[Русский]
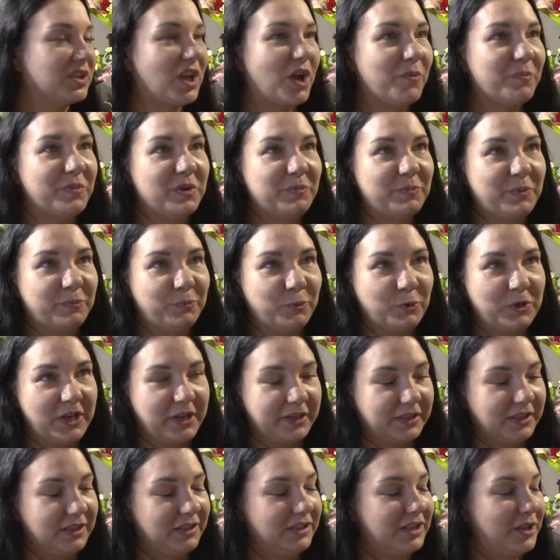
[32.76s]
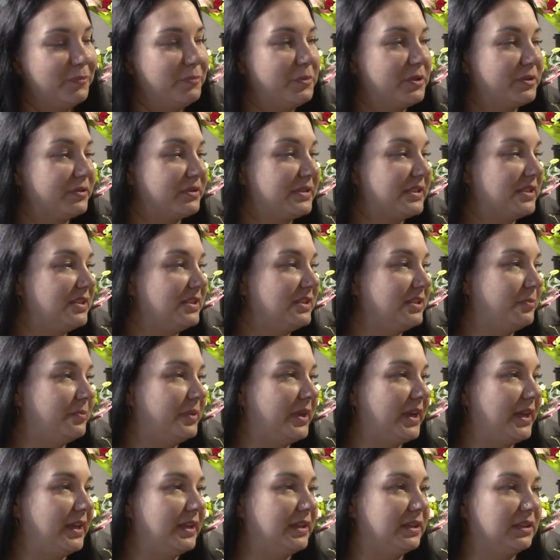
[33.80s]
Самые популярные на 1
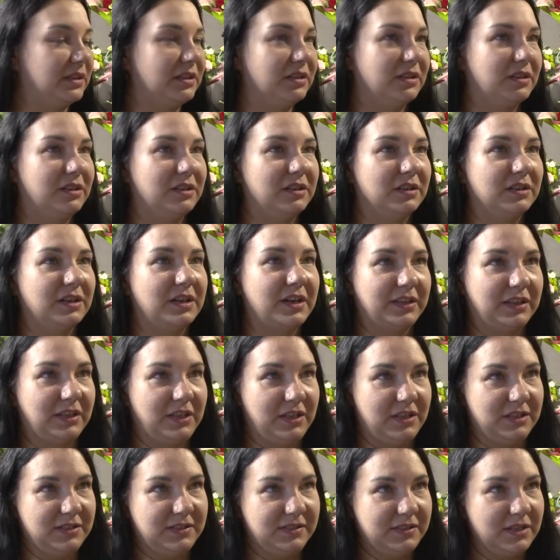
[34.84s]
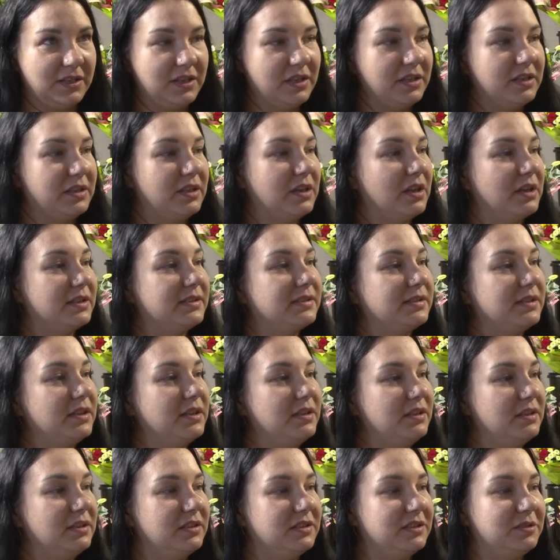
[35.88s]
сентября это гортензия и
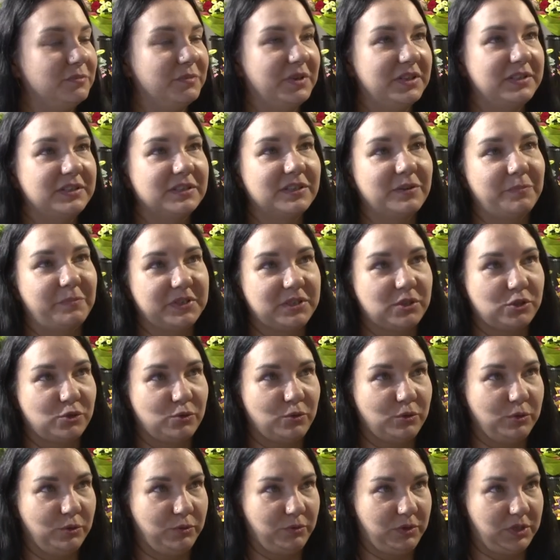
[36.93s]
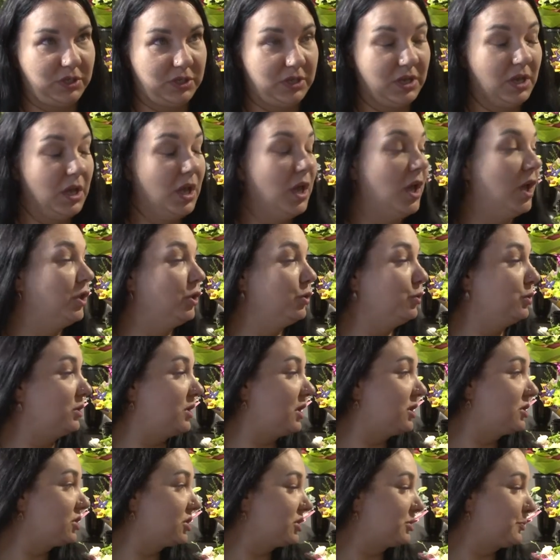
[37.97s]
осенняя тематика подсолнухи. Но
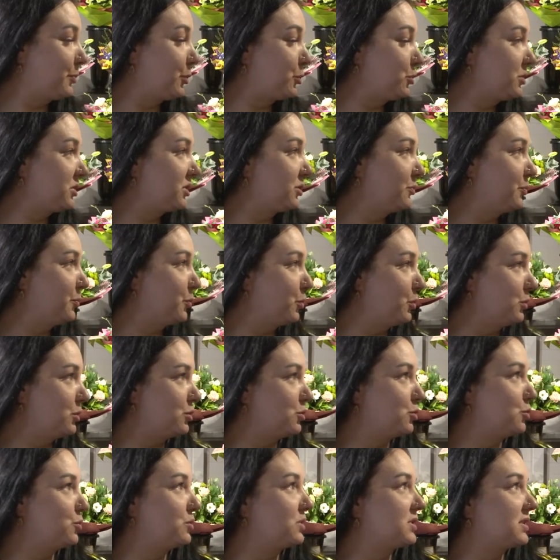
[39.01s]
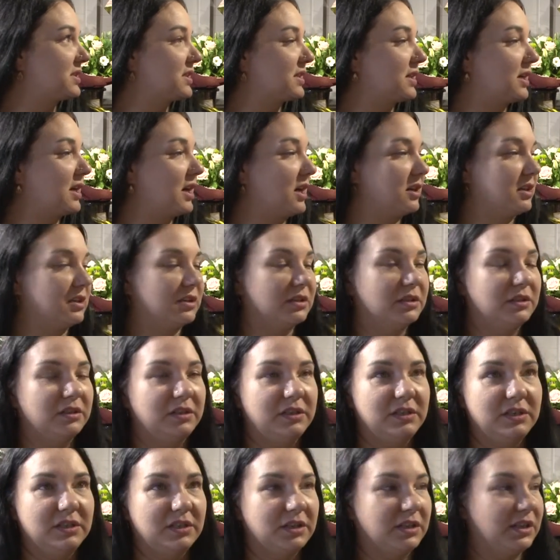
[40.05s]
также спросом пользуются как
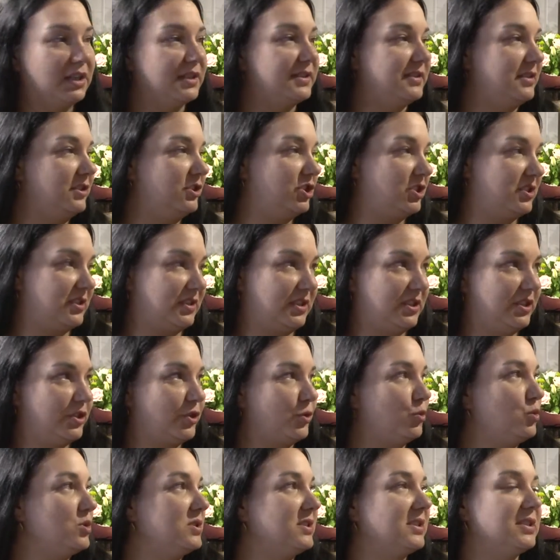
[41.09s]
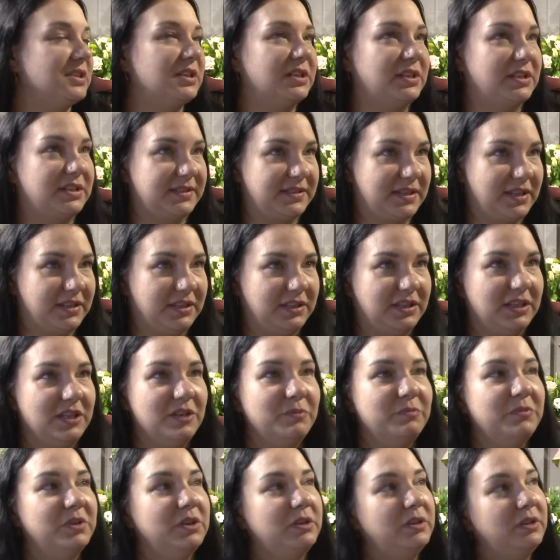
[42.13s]
и классические розы,
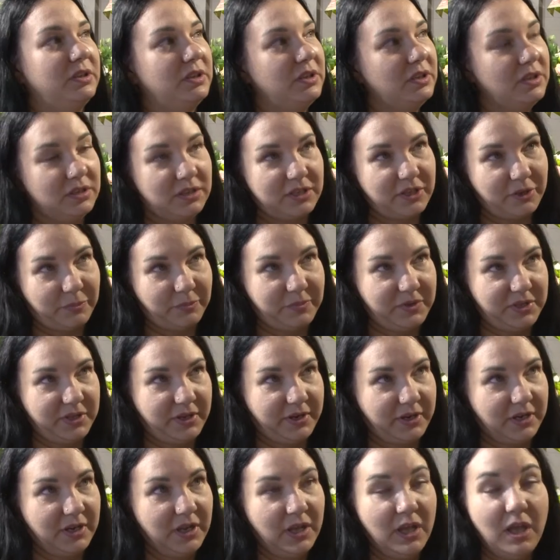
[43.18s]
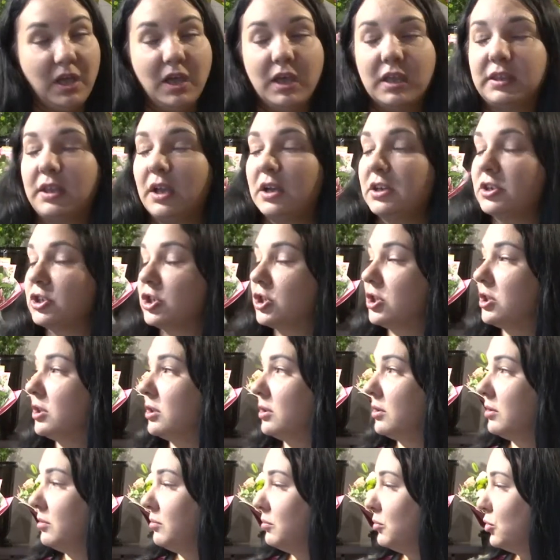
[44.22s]
хризантемы и герберы.
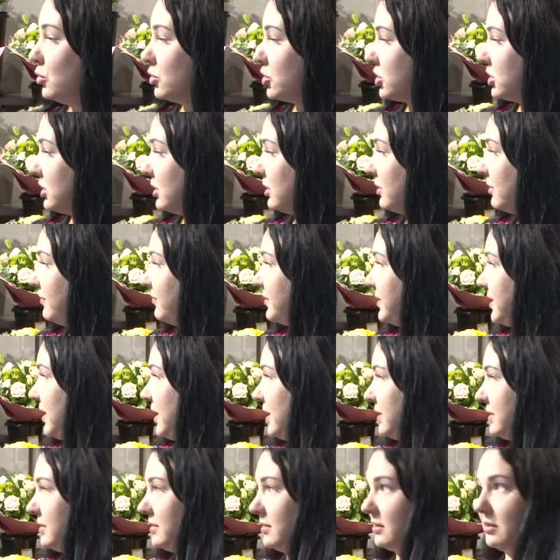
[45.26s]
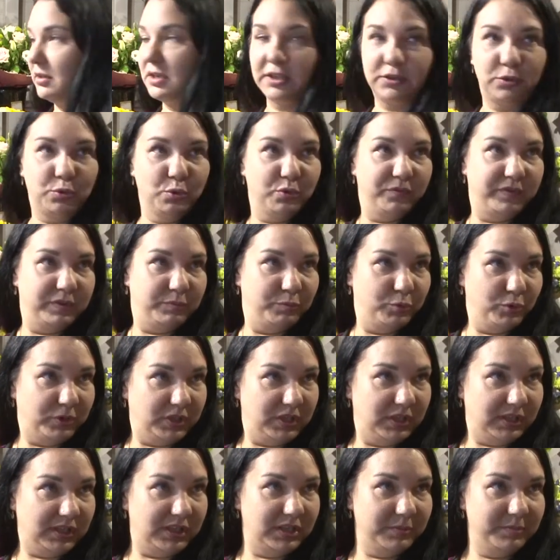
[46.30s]
Также можно взять готовый
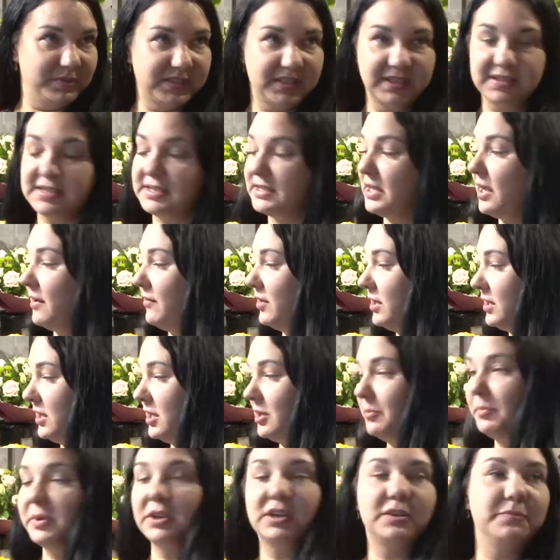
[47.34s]
букет либо составить, либо